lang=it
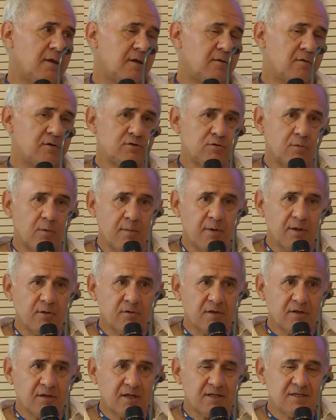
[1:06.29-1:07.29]
questo
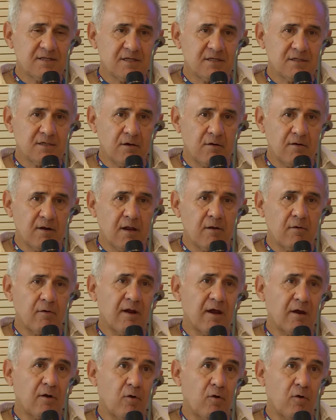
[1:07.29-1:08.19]
momento di transizione allora